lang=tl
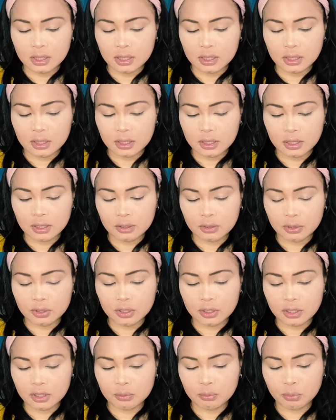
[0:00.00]
nagano
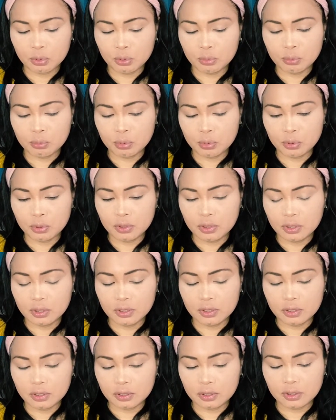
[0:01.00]
siya, nagpud-pud.
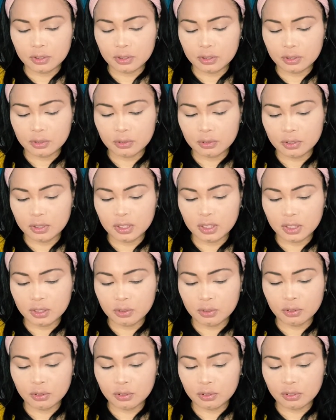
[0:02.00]
So, hindi ko
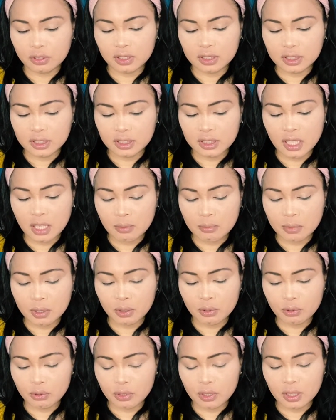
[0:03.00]
yun kasi dami
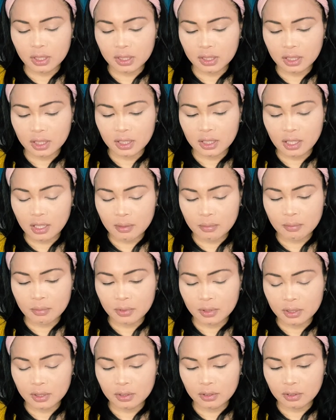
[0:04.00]
ko nang nagam
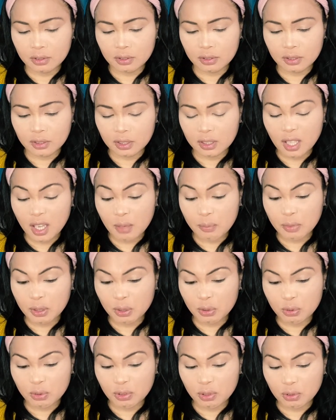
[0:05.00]
nagamit
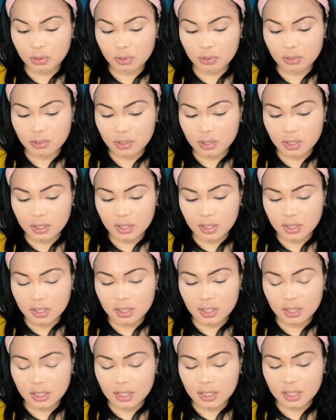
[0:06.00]
ko na oh.
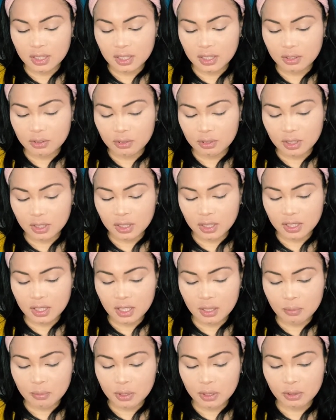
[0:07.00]
Nakita niyo
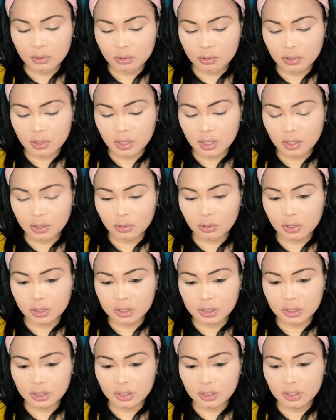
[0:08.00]
nagagamit ko na all
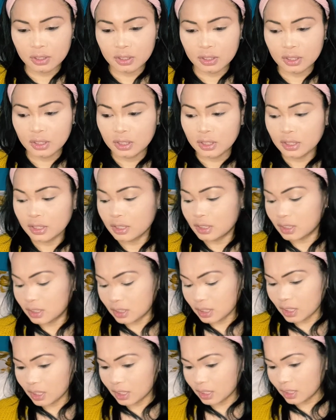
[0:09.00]

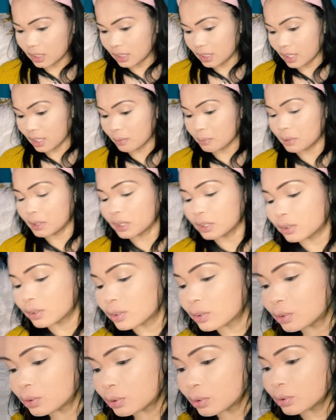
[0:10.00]
na gagamit
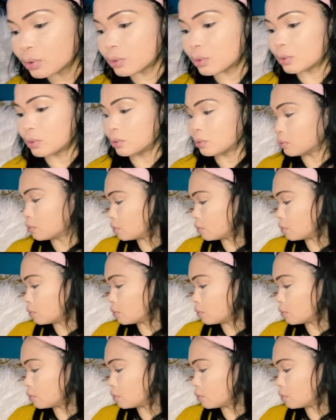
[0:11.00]
ko.